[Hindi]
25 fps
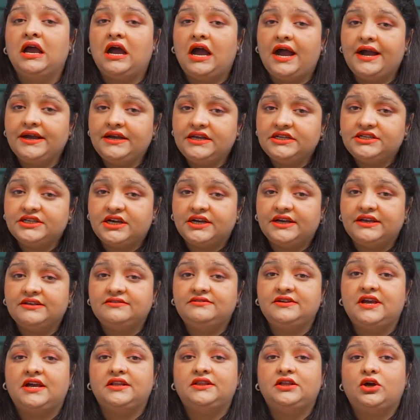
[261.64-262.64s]
आगे जाके
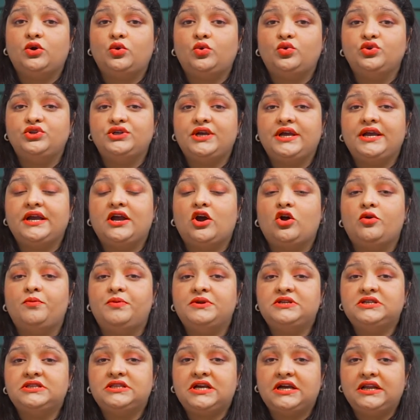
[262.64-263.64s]
ज़्यादा हो जाएगा और
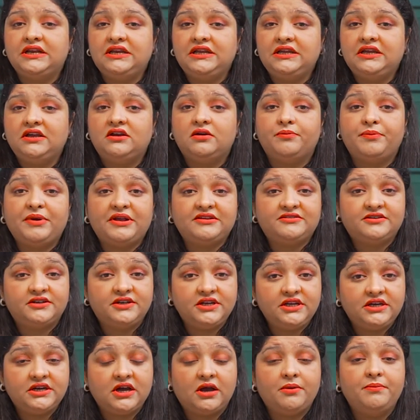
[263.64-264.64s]
बच्चेदानी की
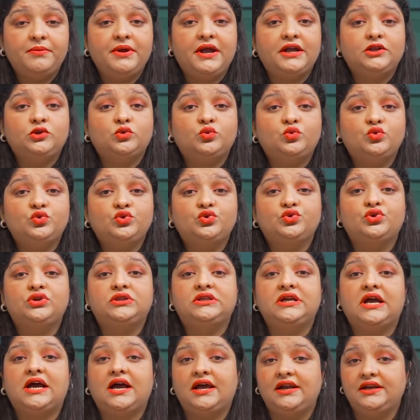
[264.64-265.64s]
कैपेसिटी कम है तो उस
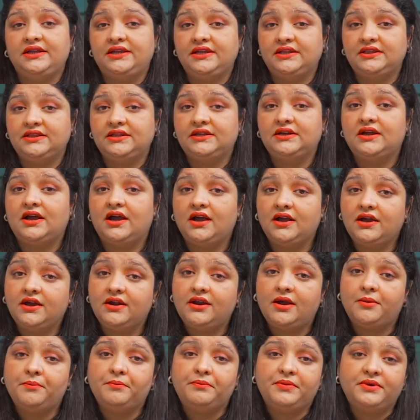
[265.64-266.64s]
सूरत हाल के अंदर
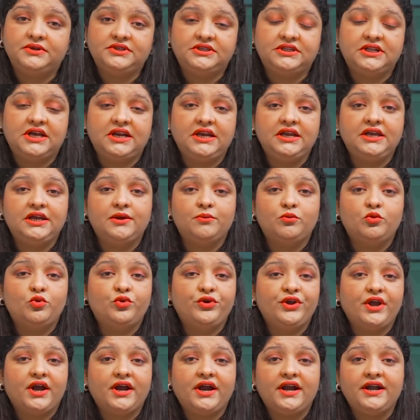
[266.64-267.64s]
अगर हम बच्चेदानी के
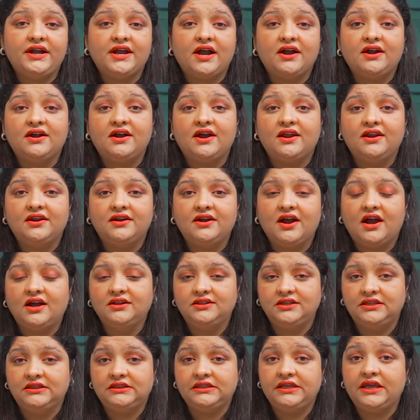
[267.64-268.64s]
मुंह के आगे टांका लगा
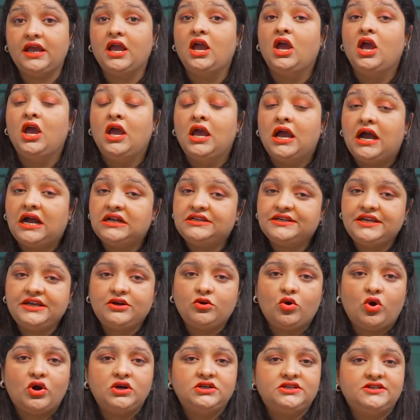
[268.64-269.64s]
देते हैं अच्छा
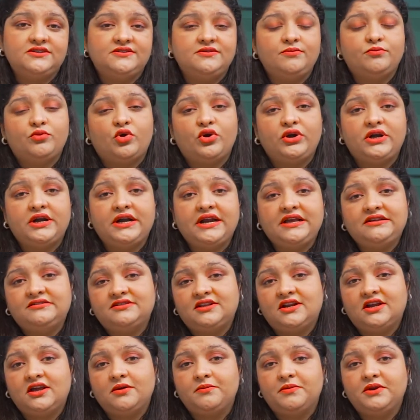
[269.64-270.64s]
एक और चीज़ इंपॉर्टेंट है
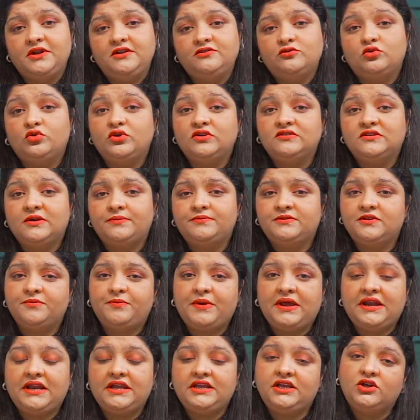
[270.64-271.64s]
इस तरह के मरीज़ों की सबसे
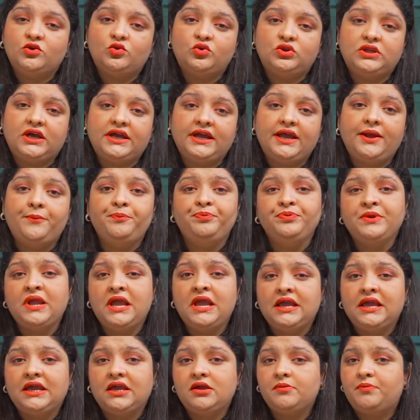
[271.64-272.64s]
पहले ये होता है
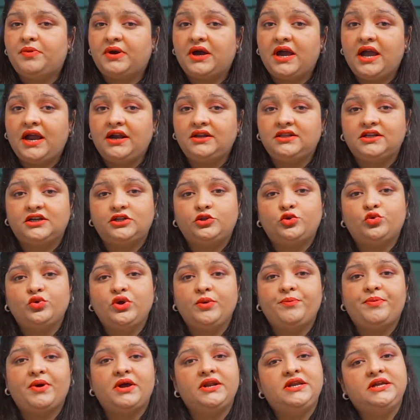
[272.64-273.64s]
ये बगैर दर्दों
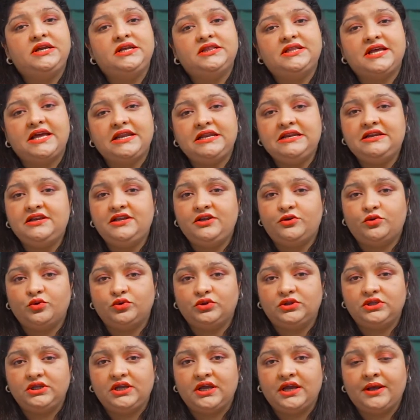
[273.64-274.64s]
के पानी की थैली लीक
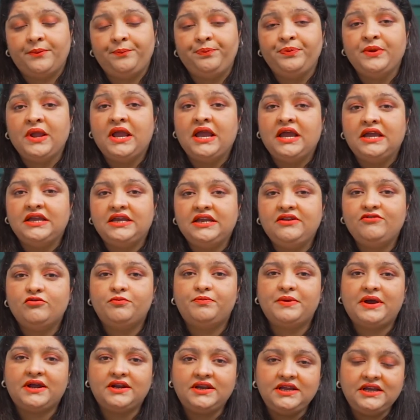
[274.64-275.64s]
होती है यानी वो
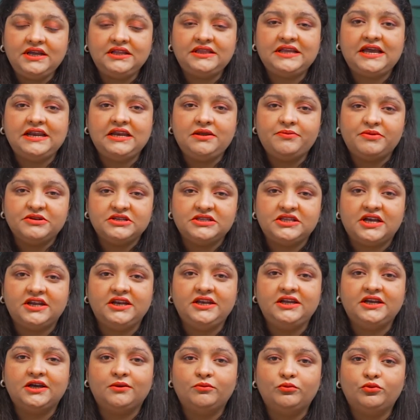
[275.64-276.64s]
पानी की थैली
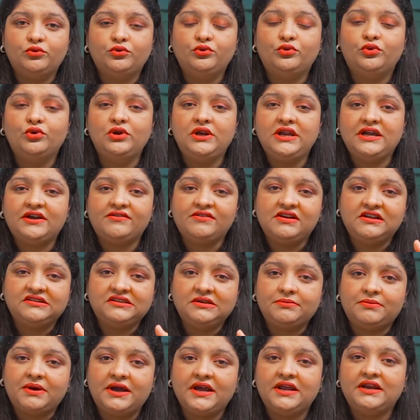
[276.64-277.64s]
बचदानी का मुंह खुलने की वजह
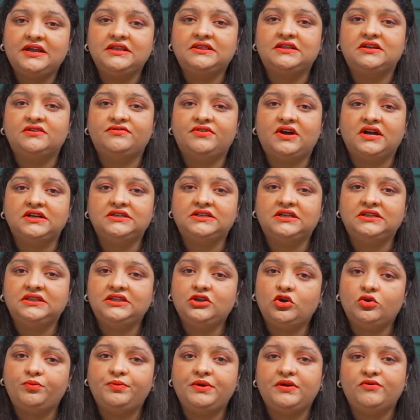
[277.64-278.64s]
से बाहर की तरफ आ
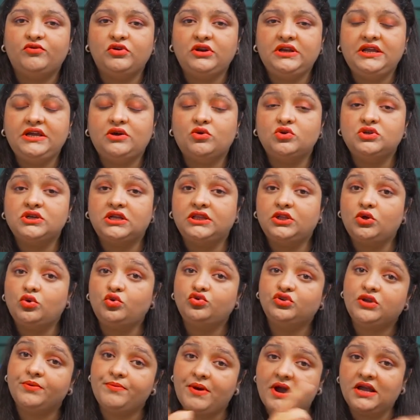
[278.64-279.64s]
जाती है और फिर वो लीक हो जाती है
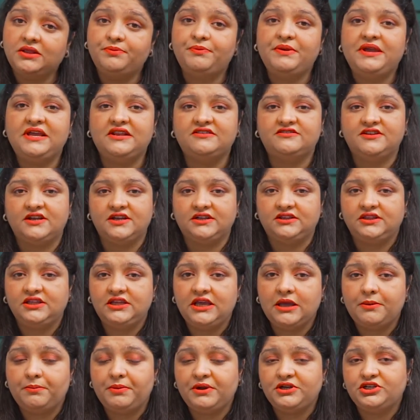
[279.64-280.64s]
और उसके बाद पेंस
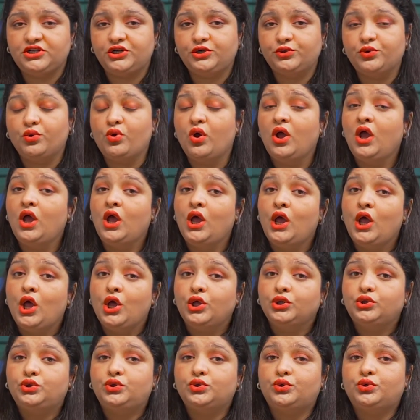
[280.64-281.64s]
लगती हैं पेशेंट को
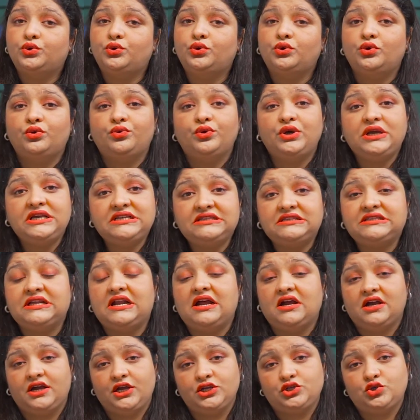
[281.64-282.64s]
तो इस
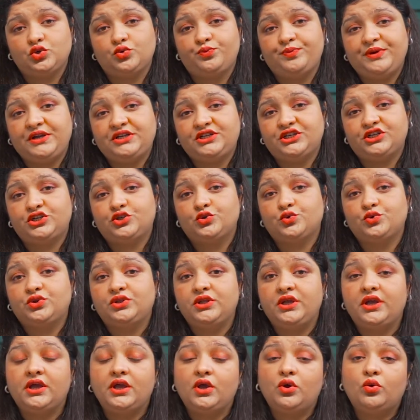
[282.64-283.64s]
तरह के जो पेशेंट्स
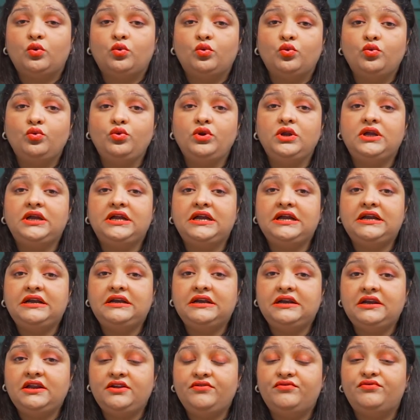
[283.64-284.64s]
होते हैं उनकी
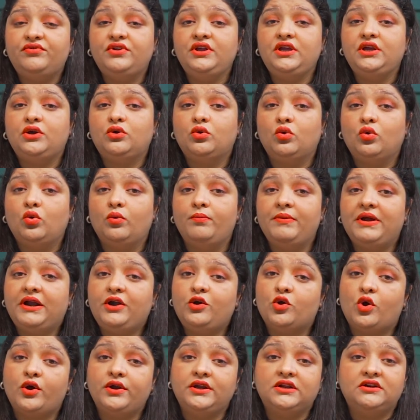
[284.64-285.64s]
डिलीवरी को
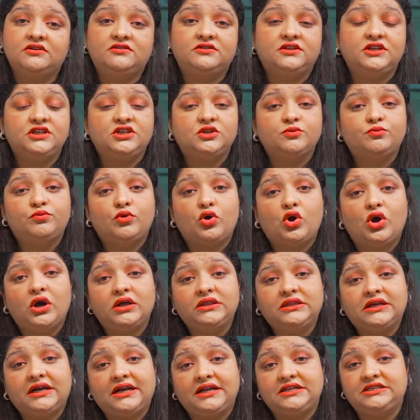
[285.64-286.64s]
मैकडोनल्ड्स फ्रिज
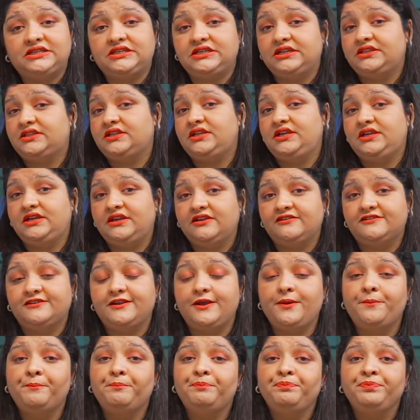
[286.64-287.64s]
बहुत अच्छे तरीके
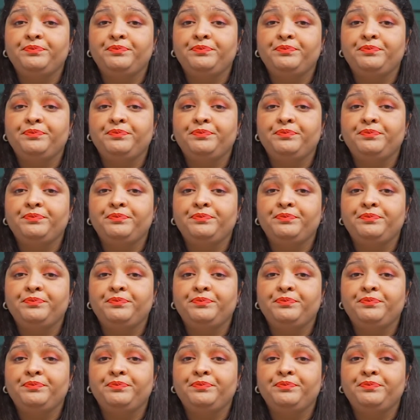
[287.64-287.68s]
से